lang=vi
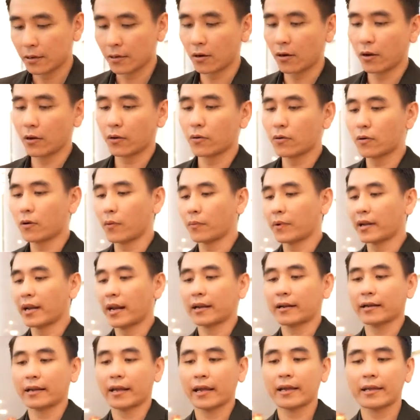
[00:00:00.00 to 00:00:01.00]
Rồi cuối cùng Kỳ
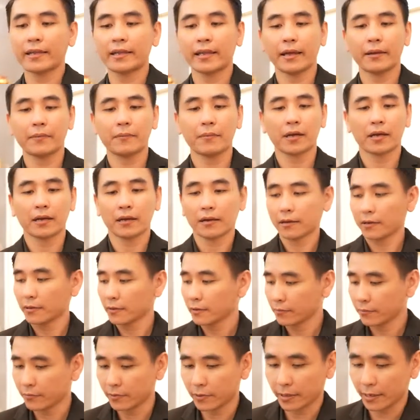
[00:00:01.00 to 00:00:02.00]
Lân lấy cái dây mà
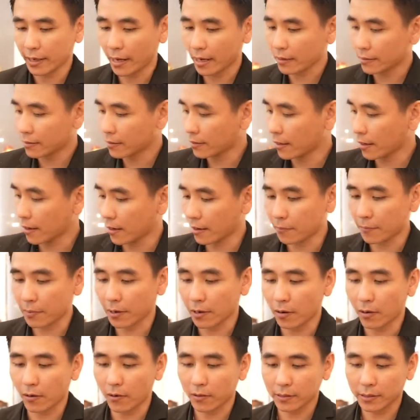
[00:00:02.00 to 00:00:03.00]
vừa cắt ra mà
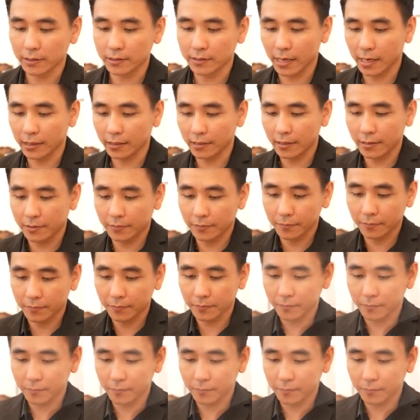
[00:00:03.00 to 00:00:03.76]
đo chính xác đó.